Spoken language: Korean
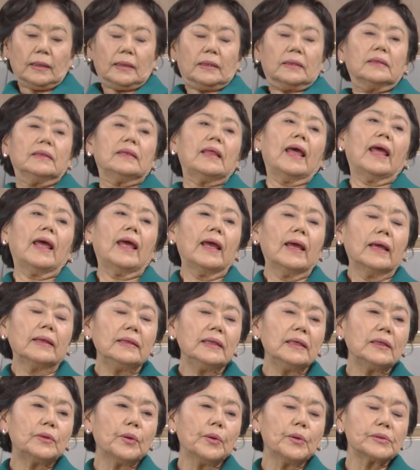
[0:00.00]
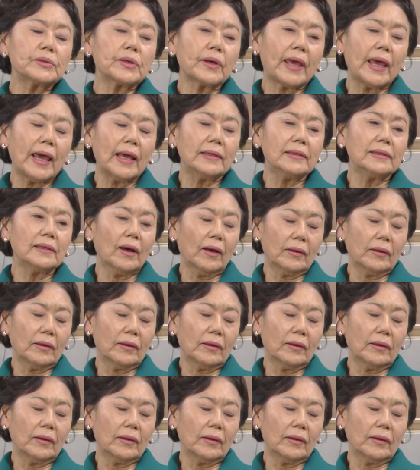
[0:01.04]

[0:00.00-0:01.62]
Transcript: 근데 네 동서 걔는